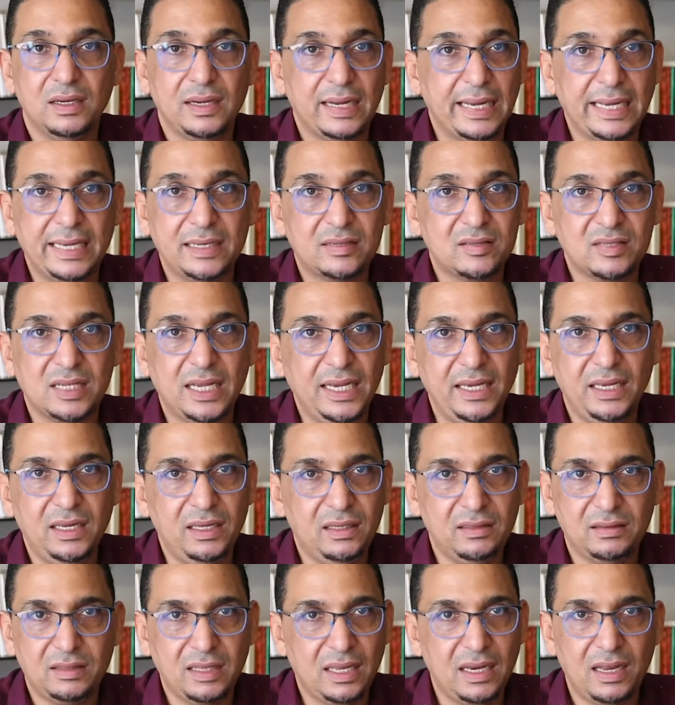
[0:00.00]
غير
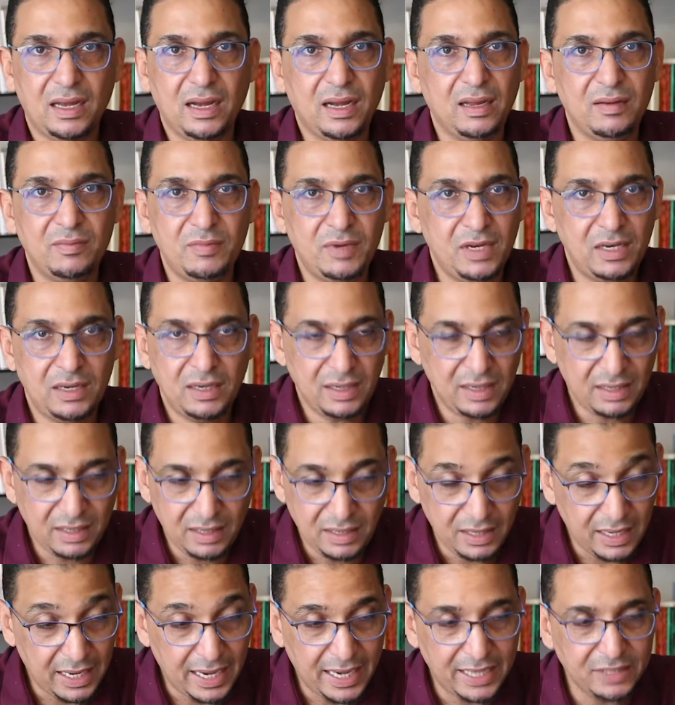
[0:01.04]
صحيح انطلاقا من
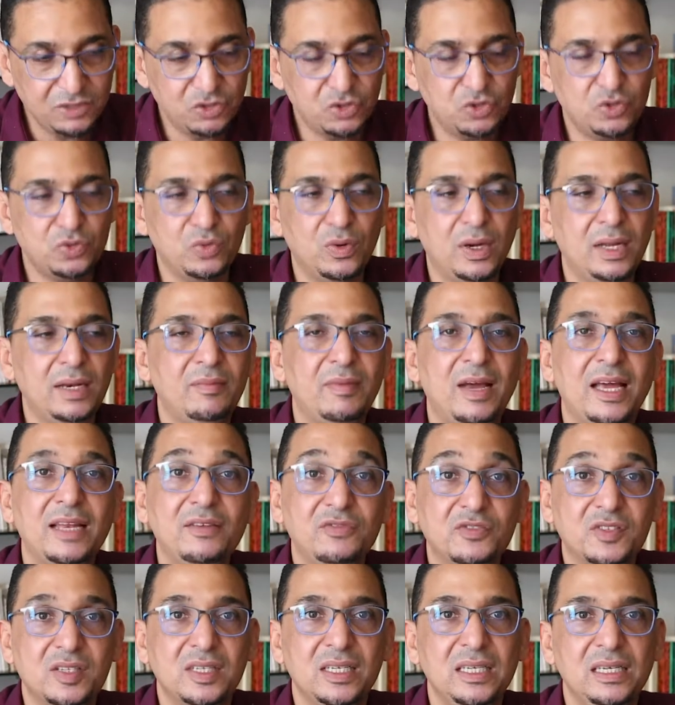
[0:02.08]
اللي عايشته انا مع
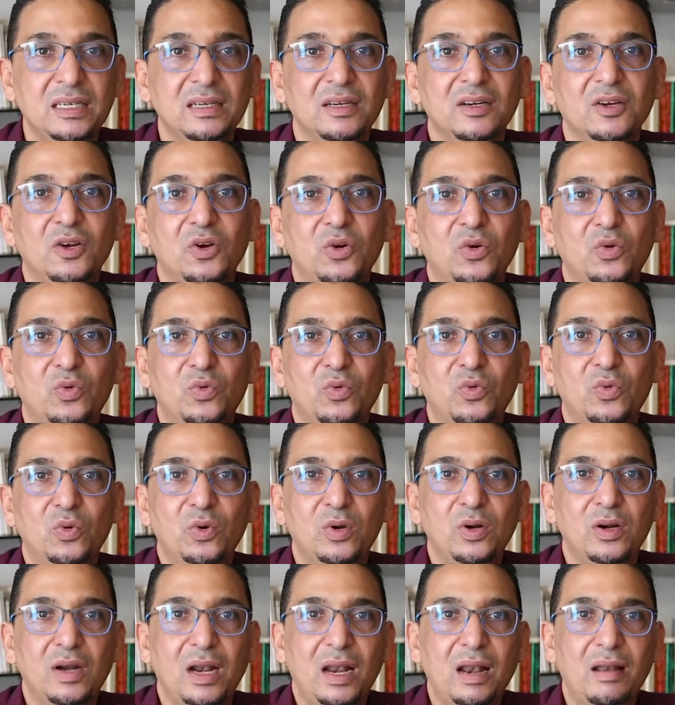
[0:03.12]
نفسي
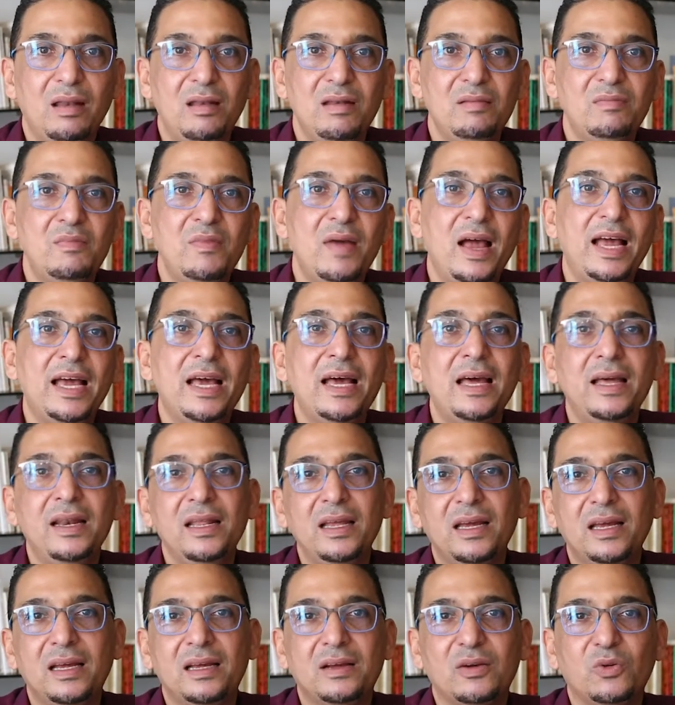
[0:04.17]

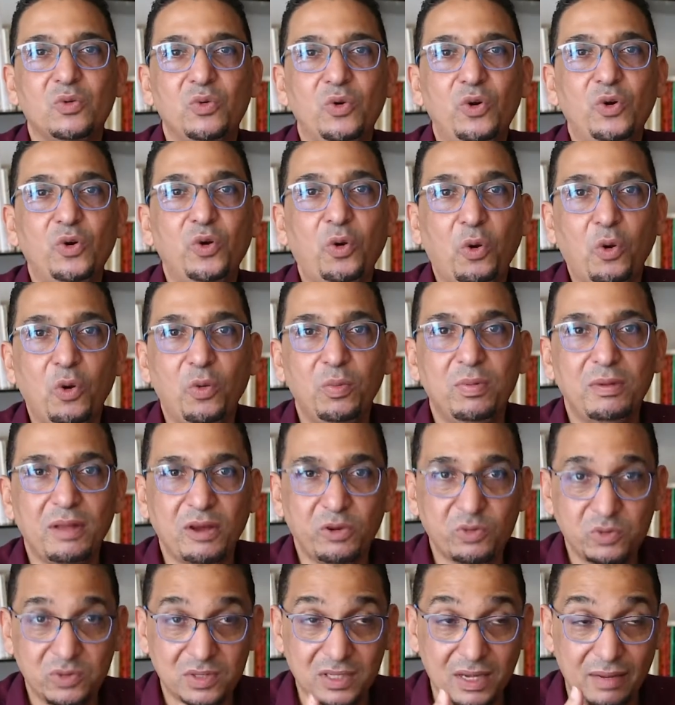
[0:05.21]
والمعارك والحروب اللي
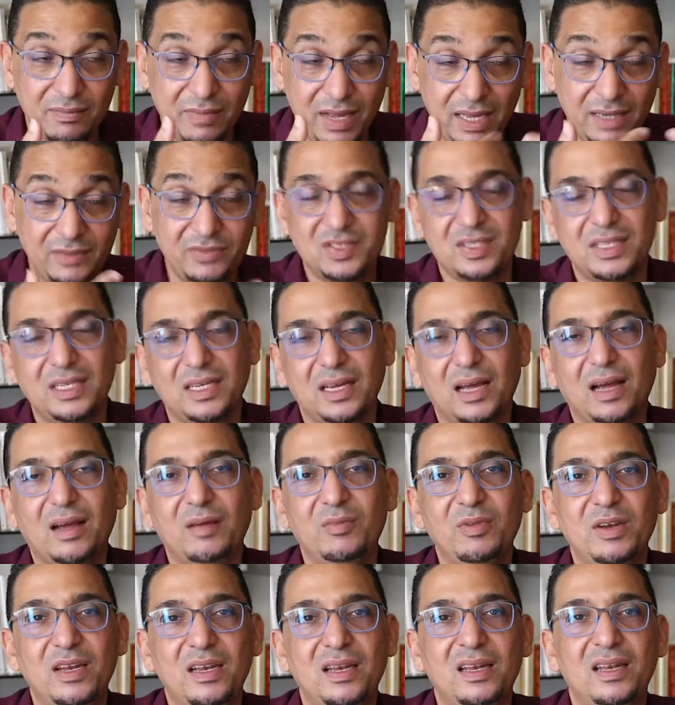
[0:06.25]
خضتها مع نفسي
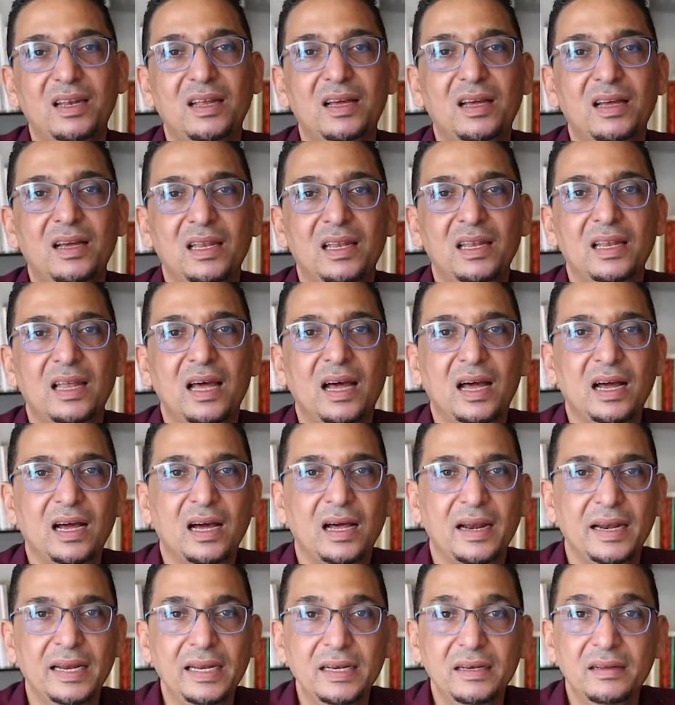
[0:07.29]
قبل
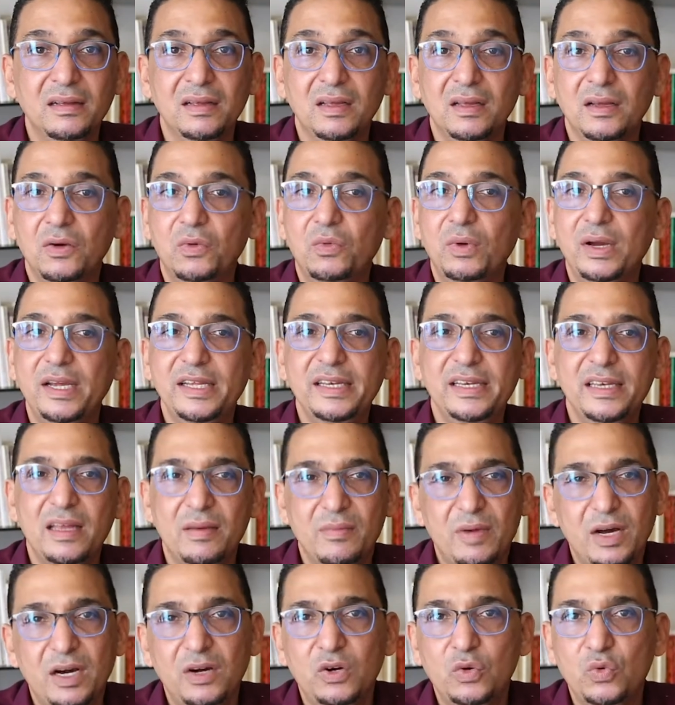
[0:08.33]
الاخرين
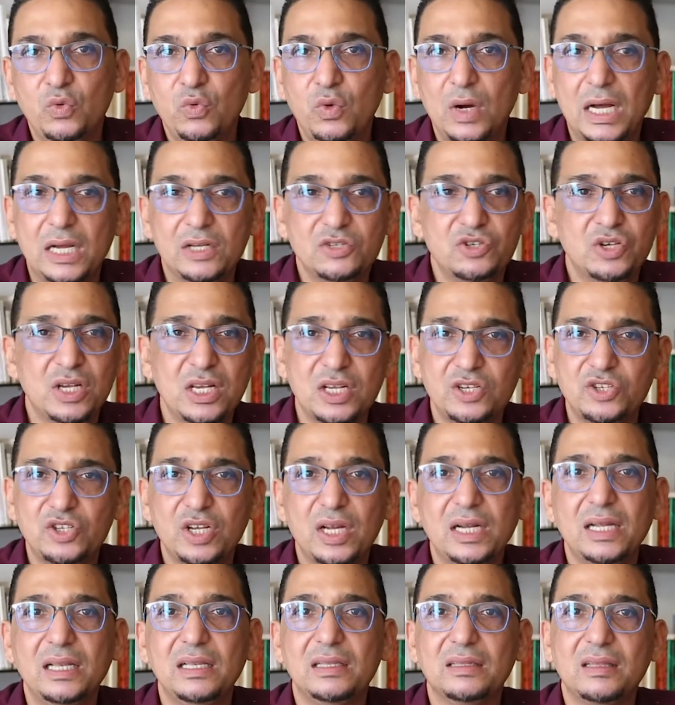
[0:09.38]
وانما هو جا
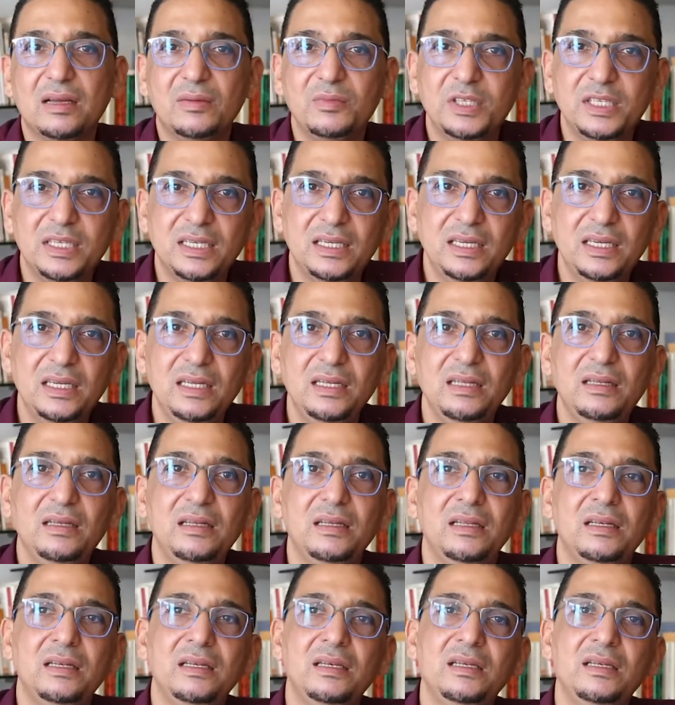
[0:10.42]
شكل طبيعي